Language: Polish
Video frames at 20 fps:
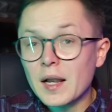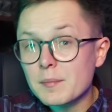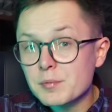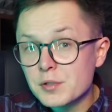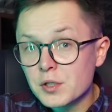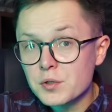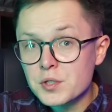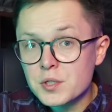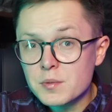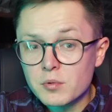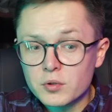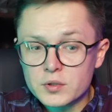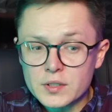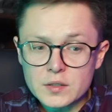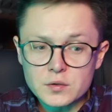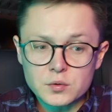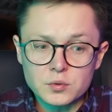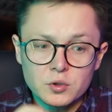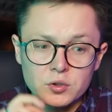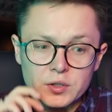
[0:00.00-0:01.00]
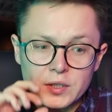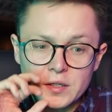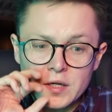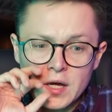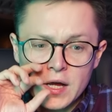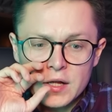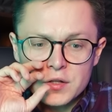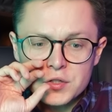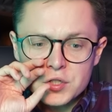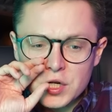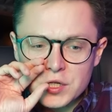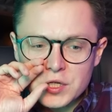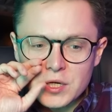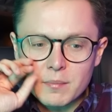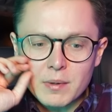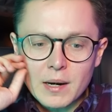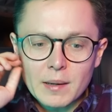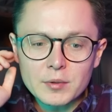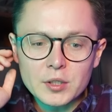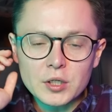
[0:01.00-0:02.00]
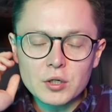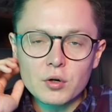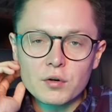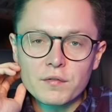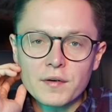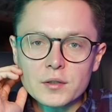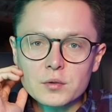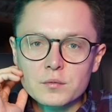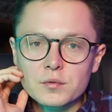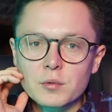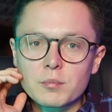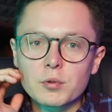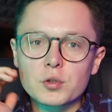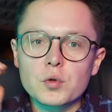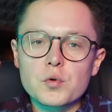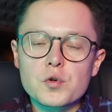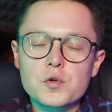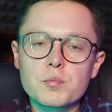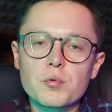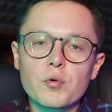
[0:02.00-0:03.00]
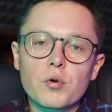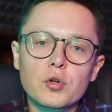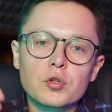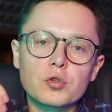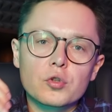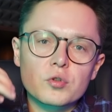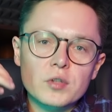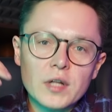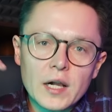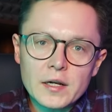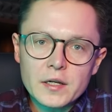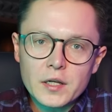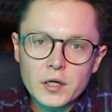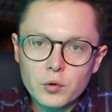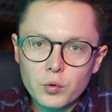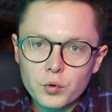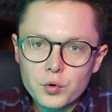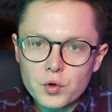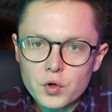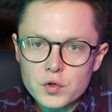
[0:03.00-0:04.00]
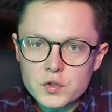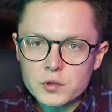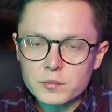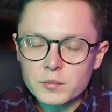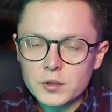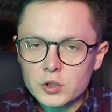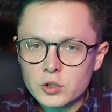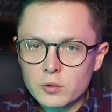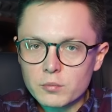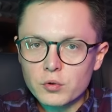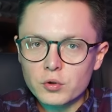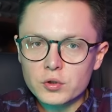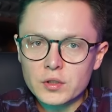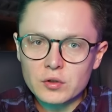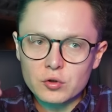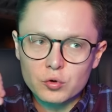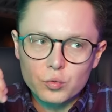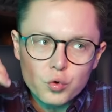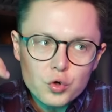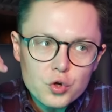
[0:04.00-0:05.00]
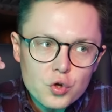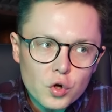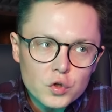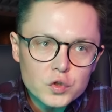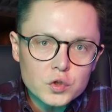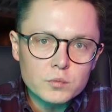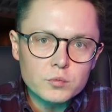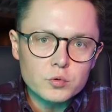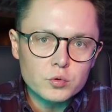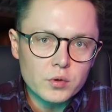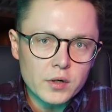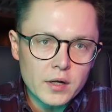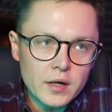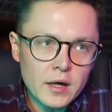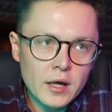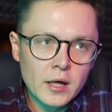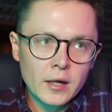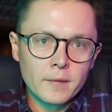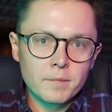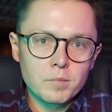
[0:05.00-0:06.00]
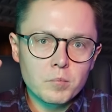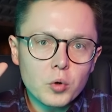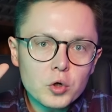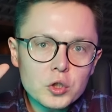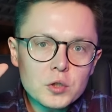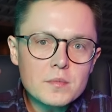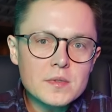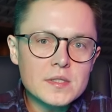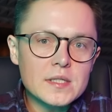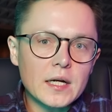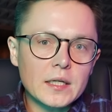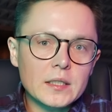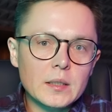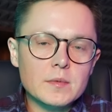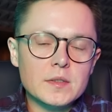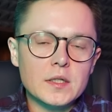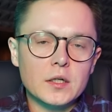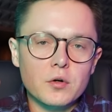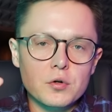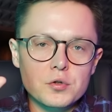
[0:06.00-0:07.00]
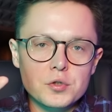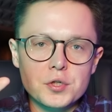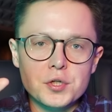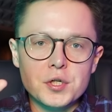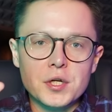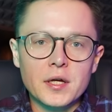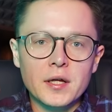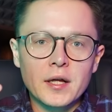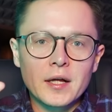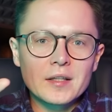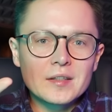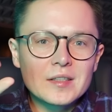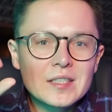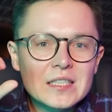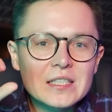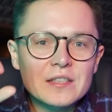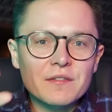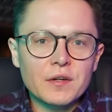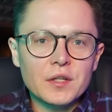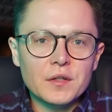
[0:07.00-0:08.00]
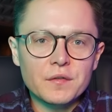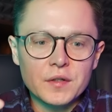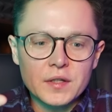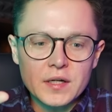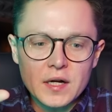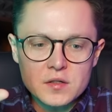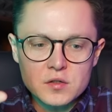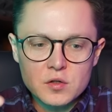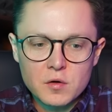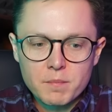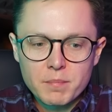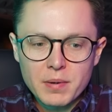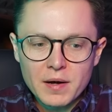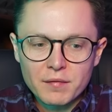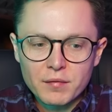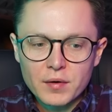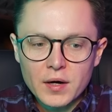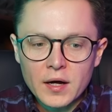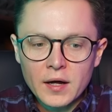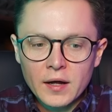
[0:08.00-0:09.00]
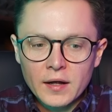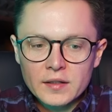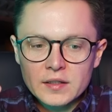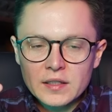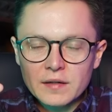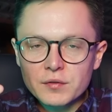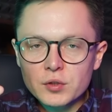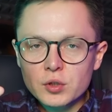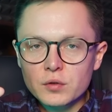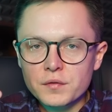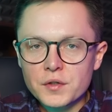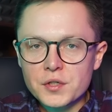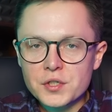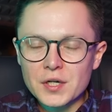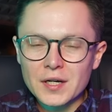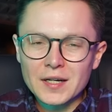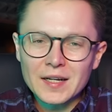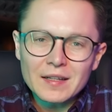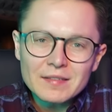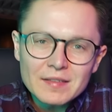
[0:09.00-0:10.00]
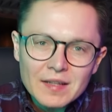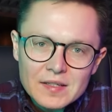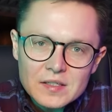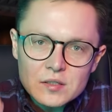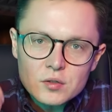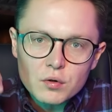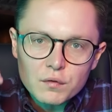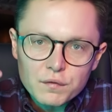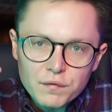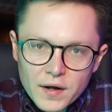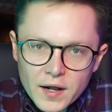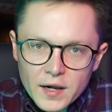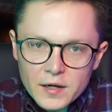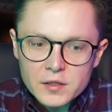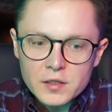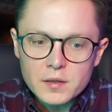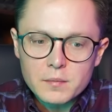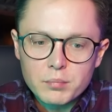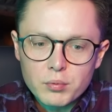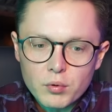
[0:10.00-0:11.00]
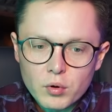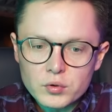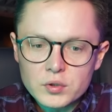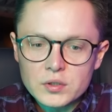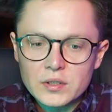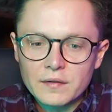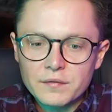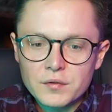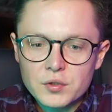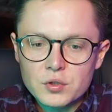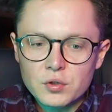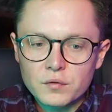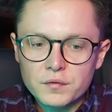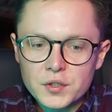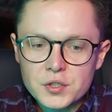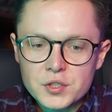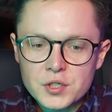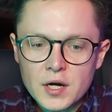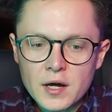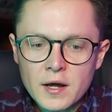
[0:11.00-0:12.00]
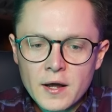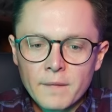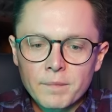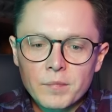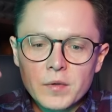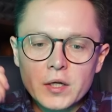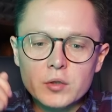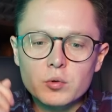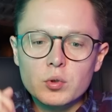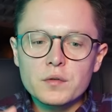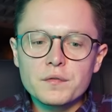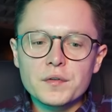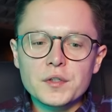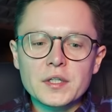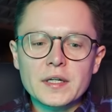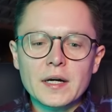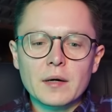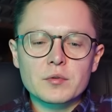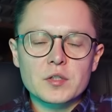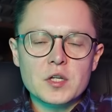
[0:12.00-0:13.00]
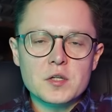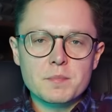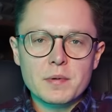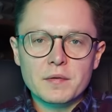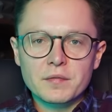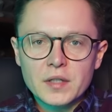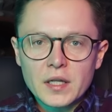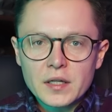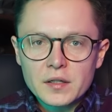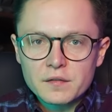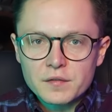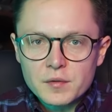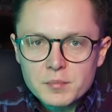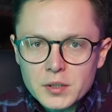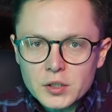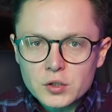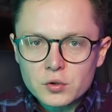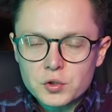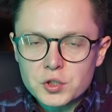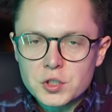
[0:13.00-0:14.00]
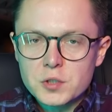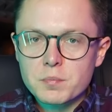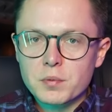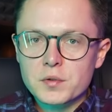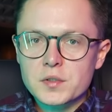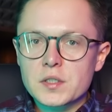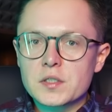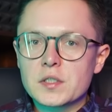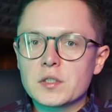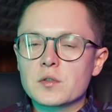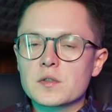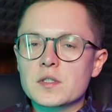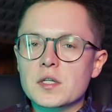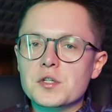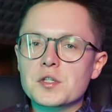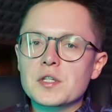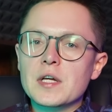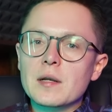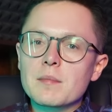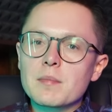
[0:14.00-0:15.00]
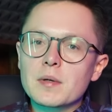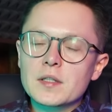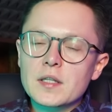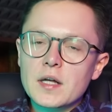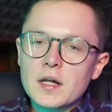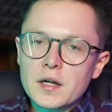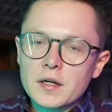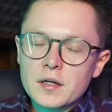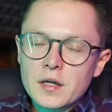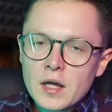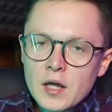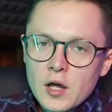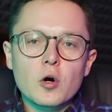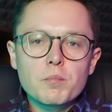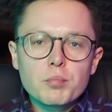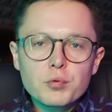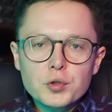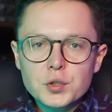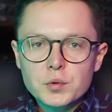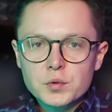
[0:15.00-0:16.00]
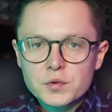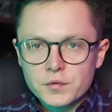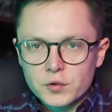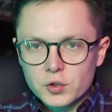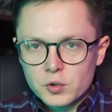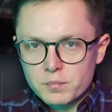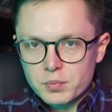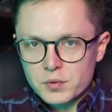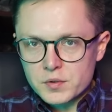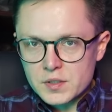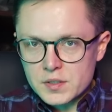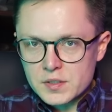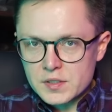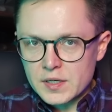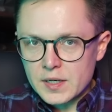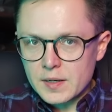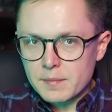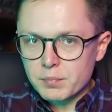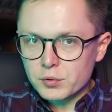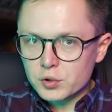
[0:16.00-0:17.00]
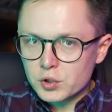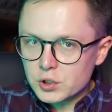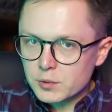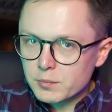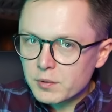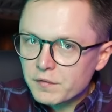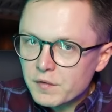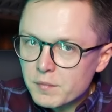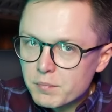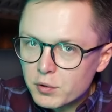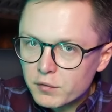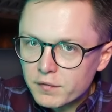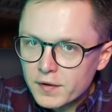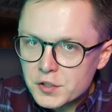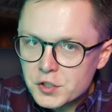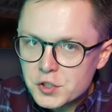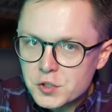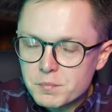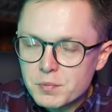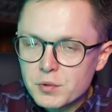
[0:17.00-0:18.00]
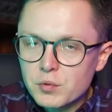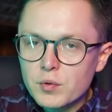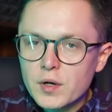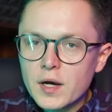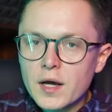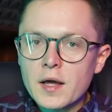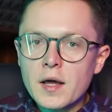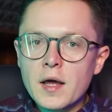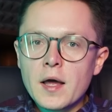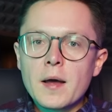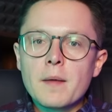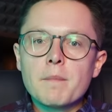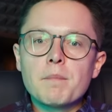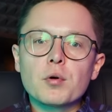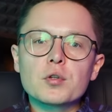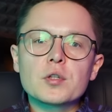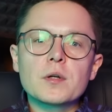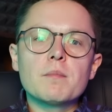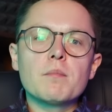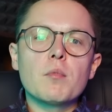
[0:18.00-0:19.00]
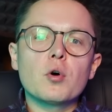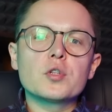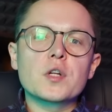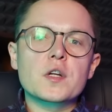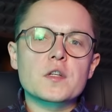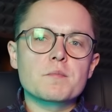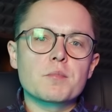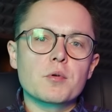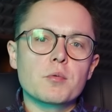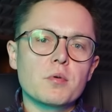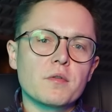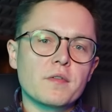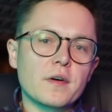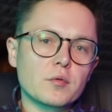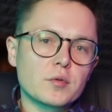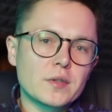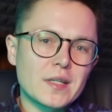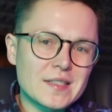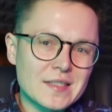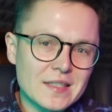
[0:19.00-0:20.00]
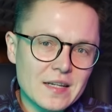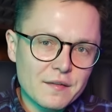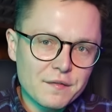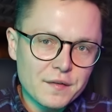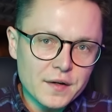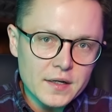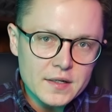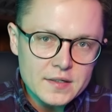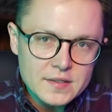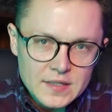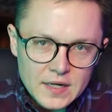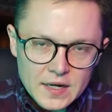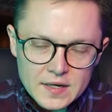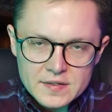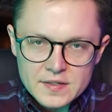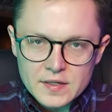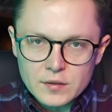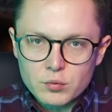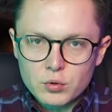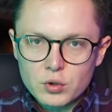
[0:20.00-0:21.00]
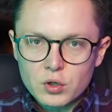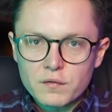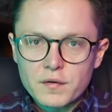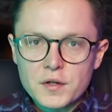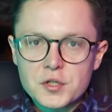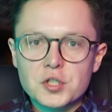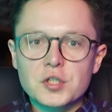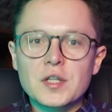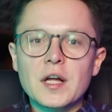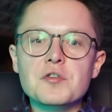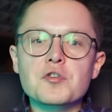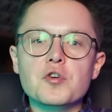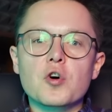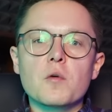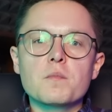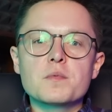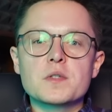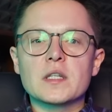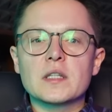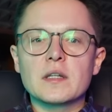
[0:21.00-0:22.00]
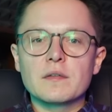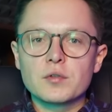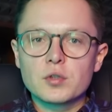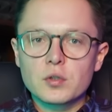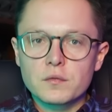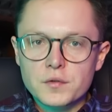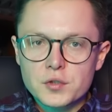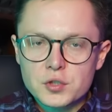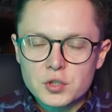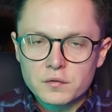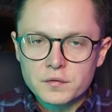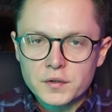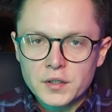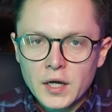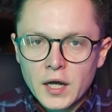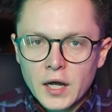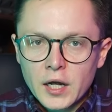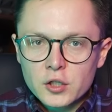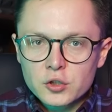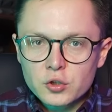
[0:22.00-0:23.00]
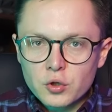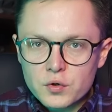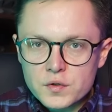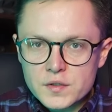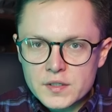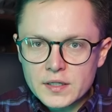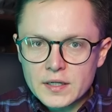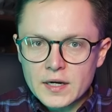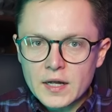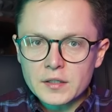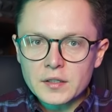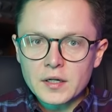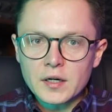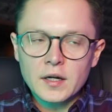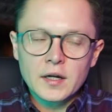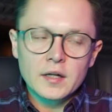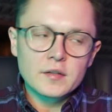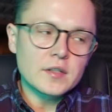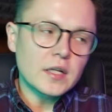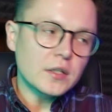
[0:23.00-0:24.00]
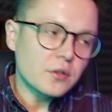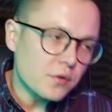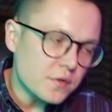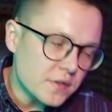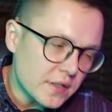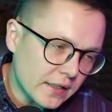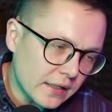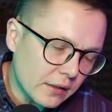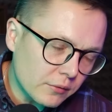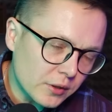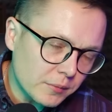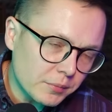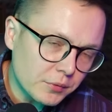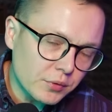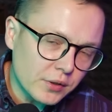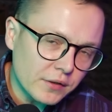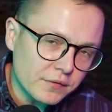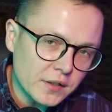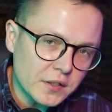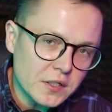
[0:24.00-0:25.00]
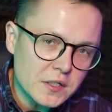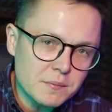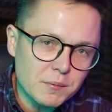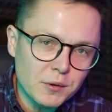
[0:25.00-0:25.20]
ale przechodzimy od razu do tej trzeciej bramki, bramki Chorwatów, no bo to już było totalne kuriozum i to było kuriozum, które moim zdaniem zakończy się dyskwalifikacją Pawła Dawidowicza. Katastrofalny błąd Dawidowicza, który wynikał też z pewnej wymienności pozycji, to znaczy Jan Bednarek opuścił swoją pozycję po to, żeby wyprowadzić piłkę, potem Moder spróbował tę strefę zaasekurować, dać opcję Dawidowiczowi do rozegrania, ten rozegrał tę piłkę w taki